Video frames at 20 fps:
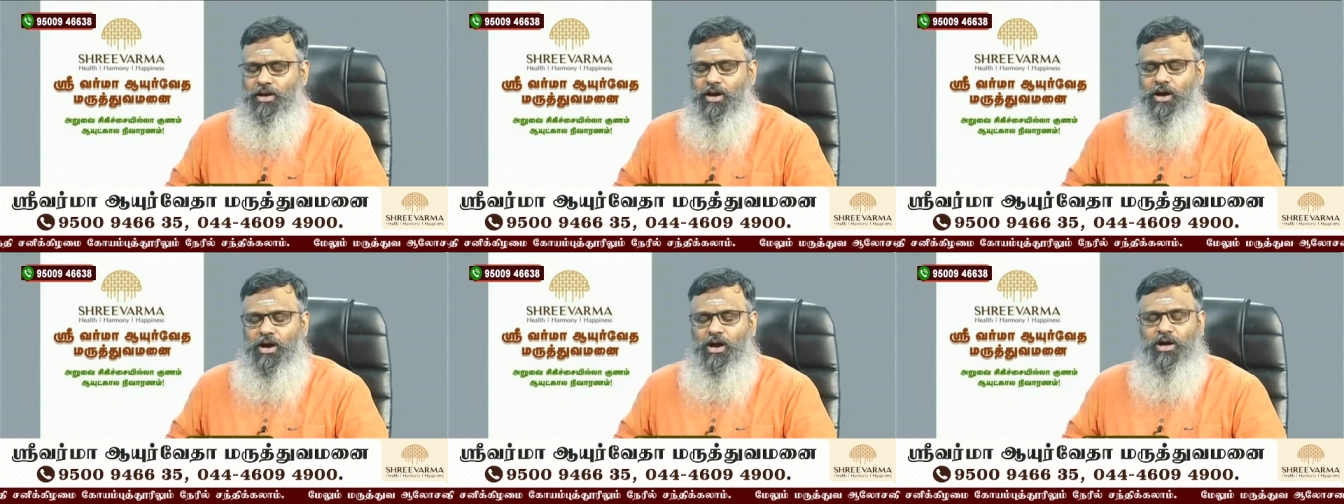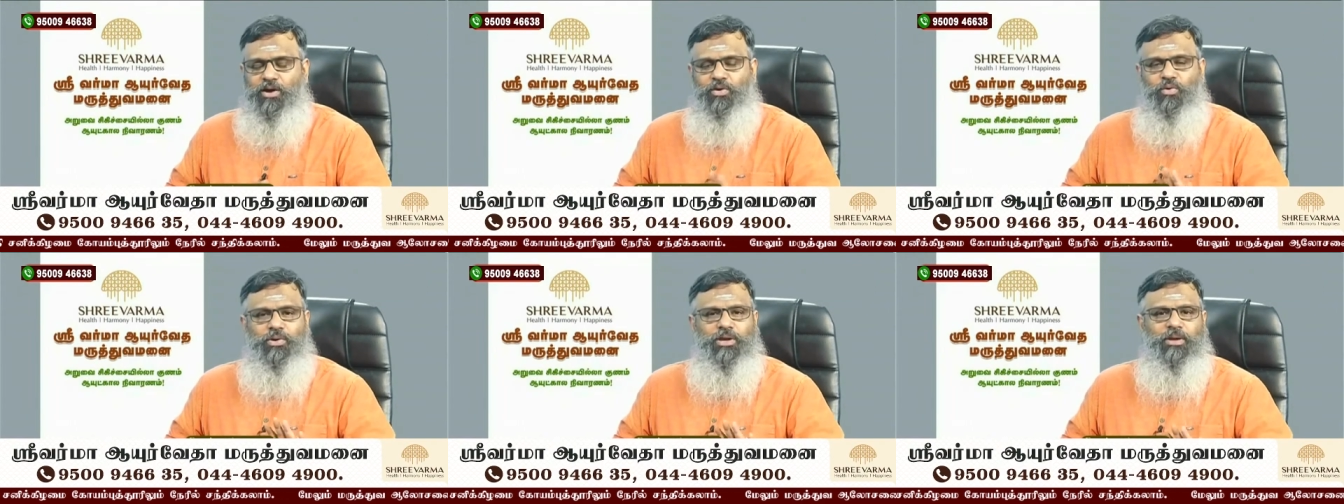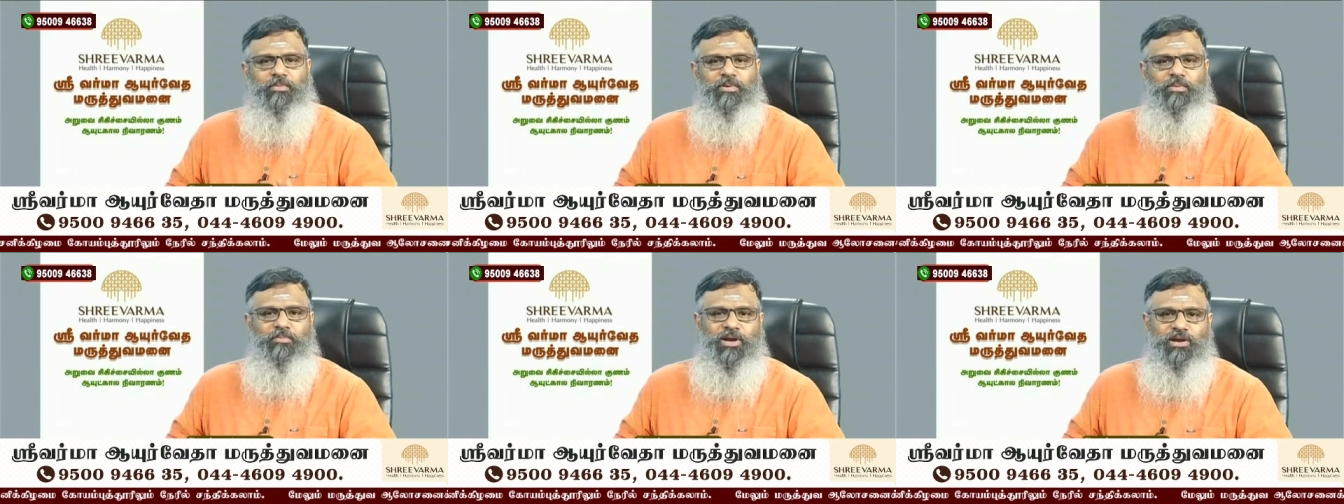
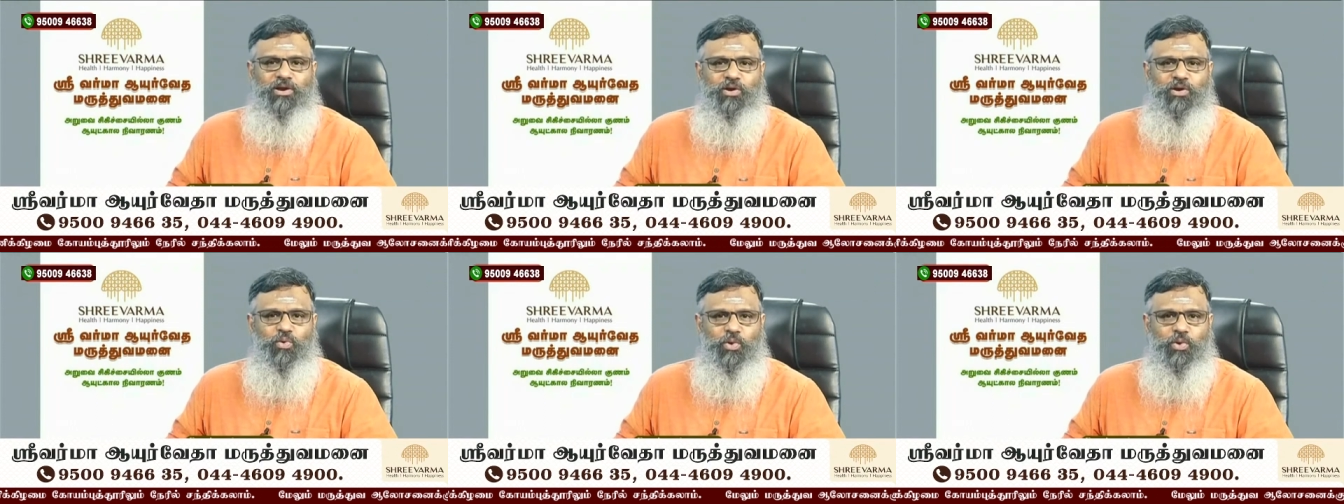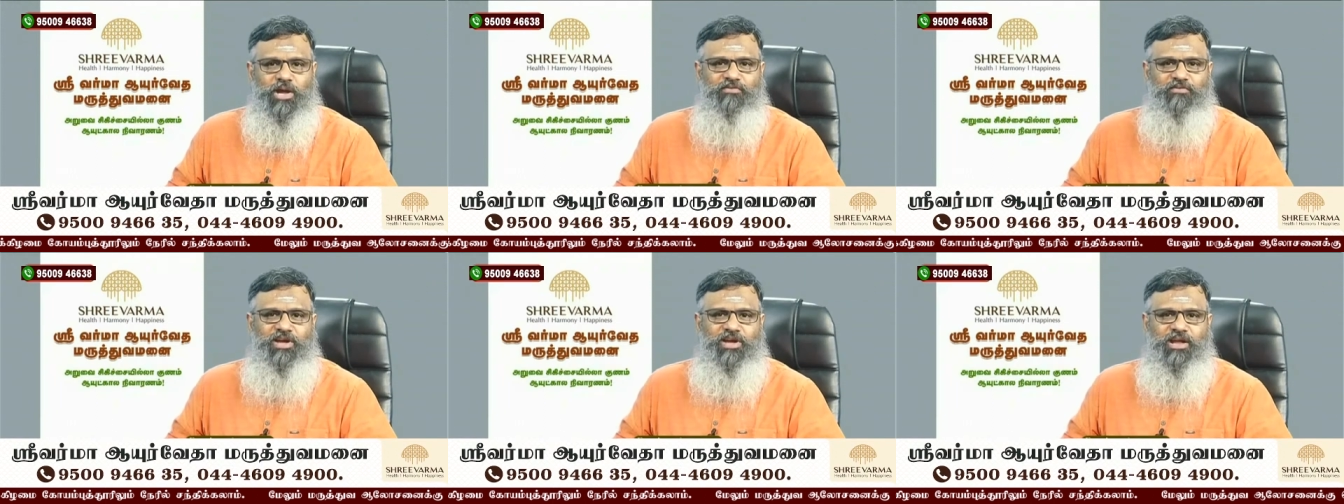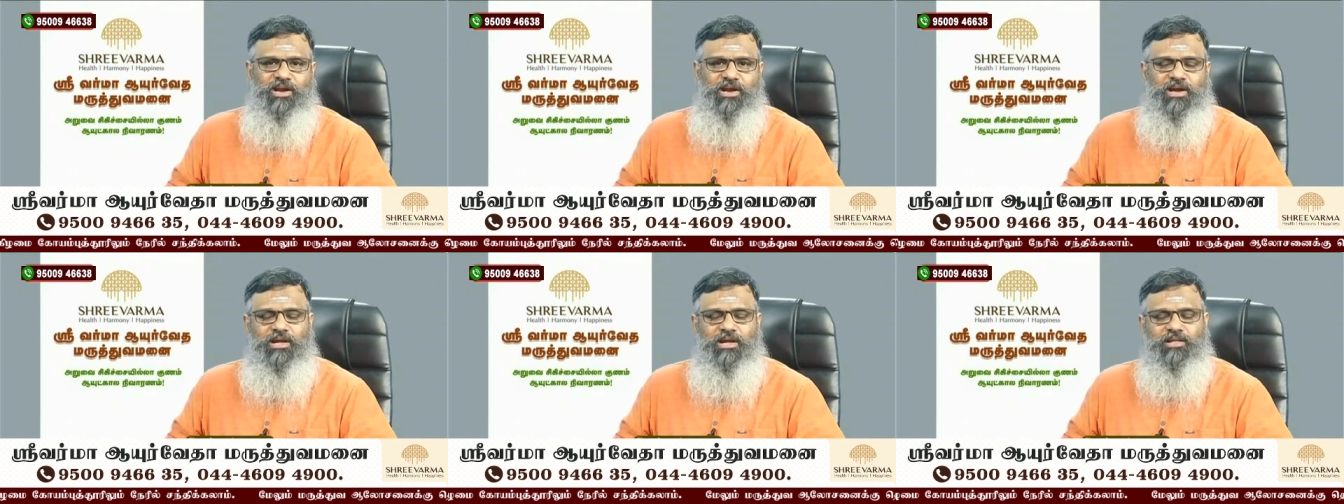ஆரோக்கியம் நமக்கு குறைவே
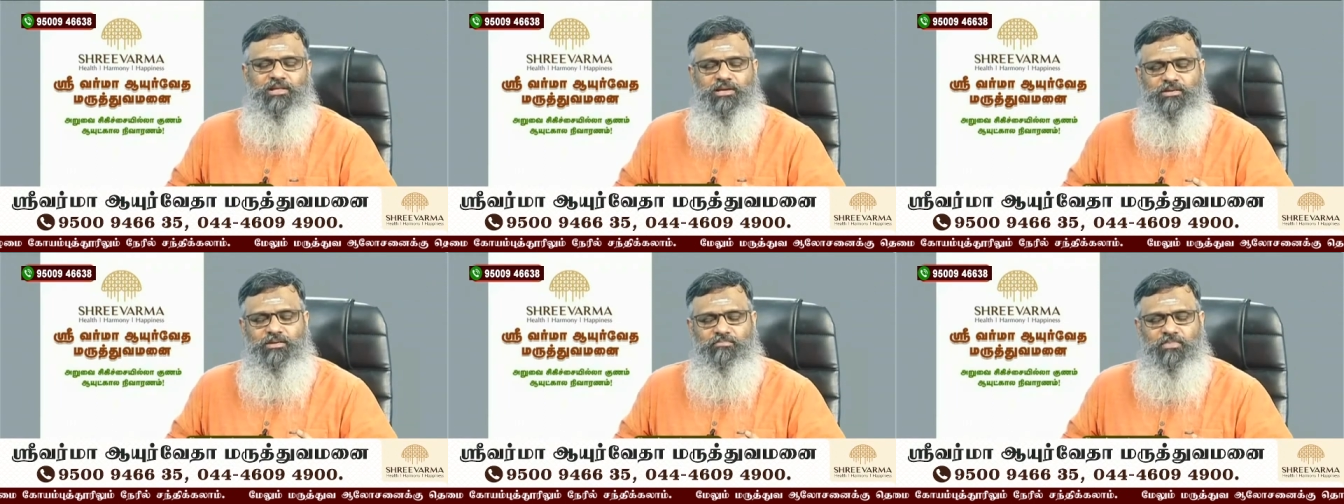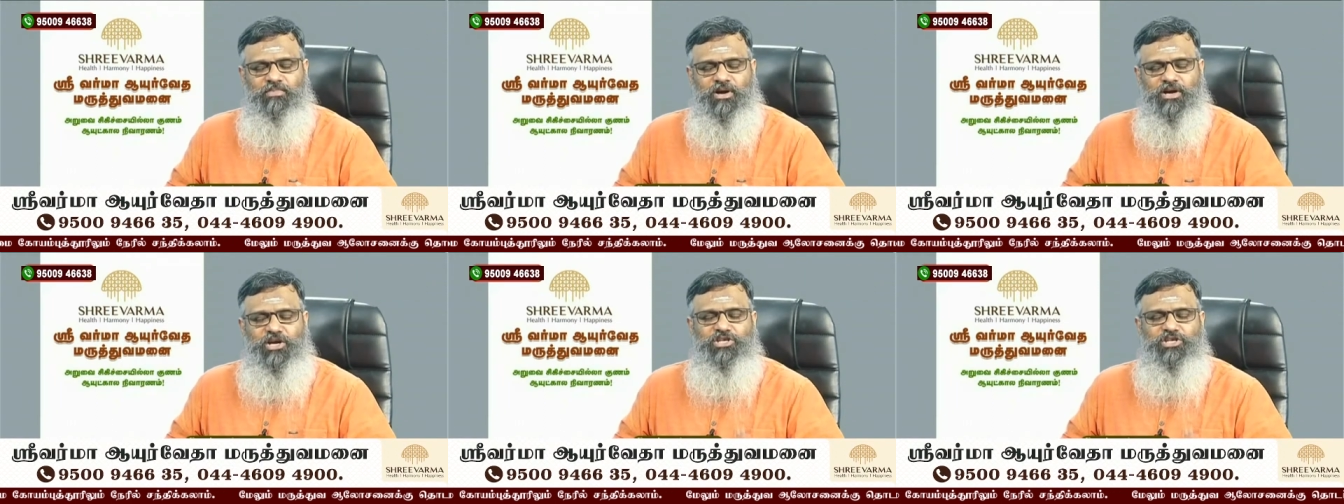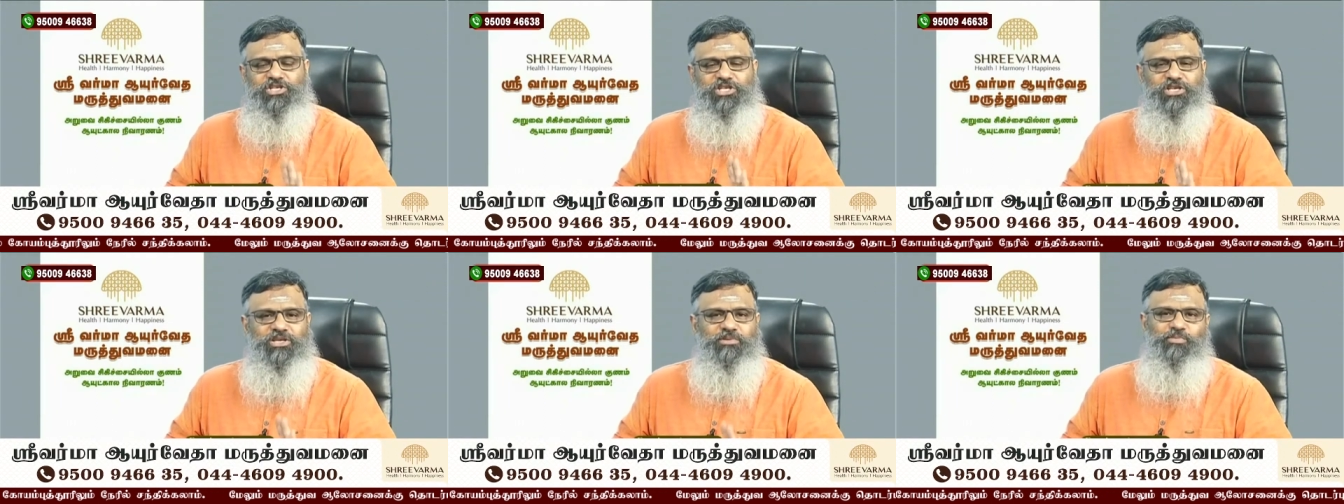இருக்காது
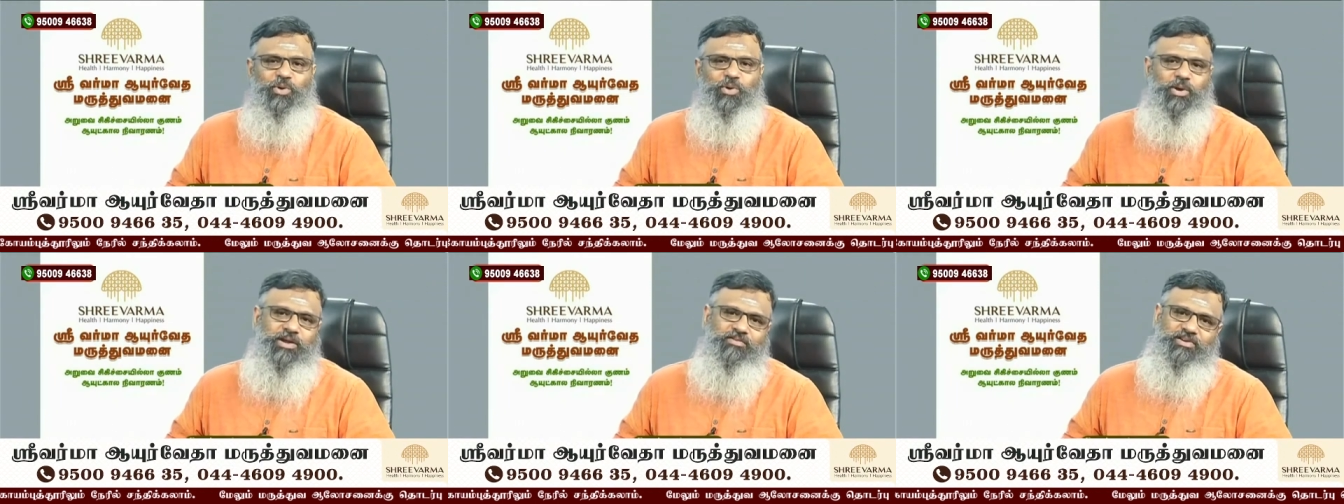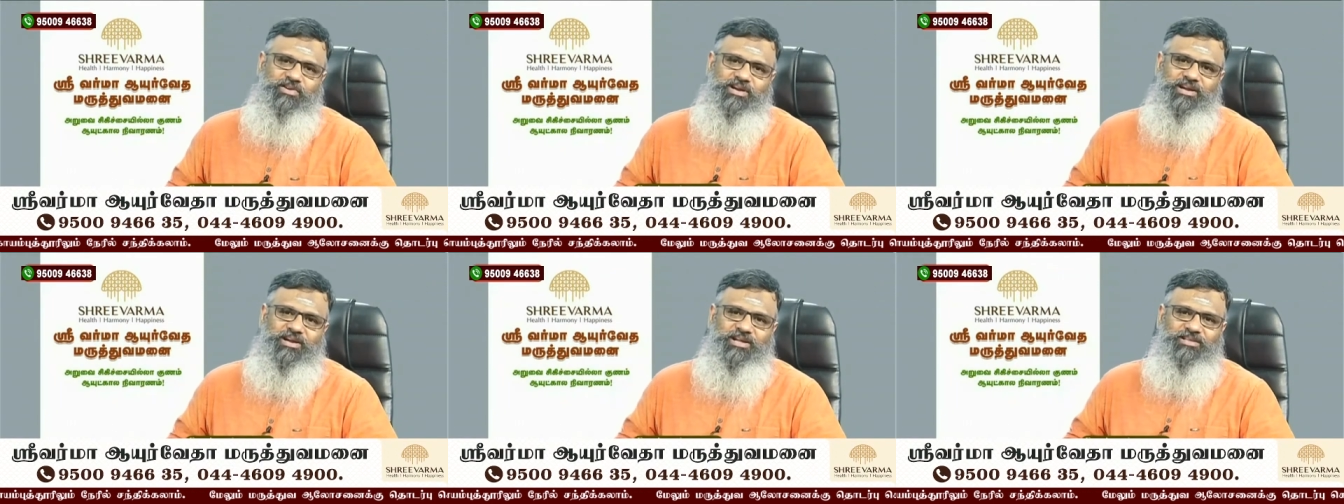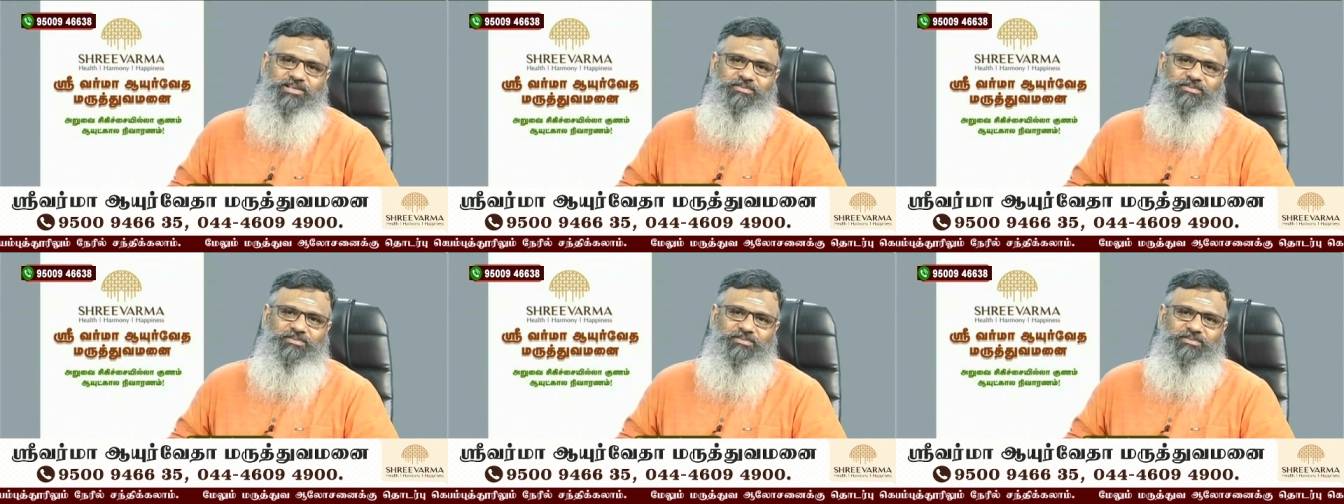மகிழ்ச்சியும் குறைவு இருக்காது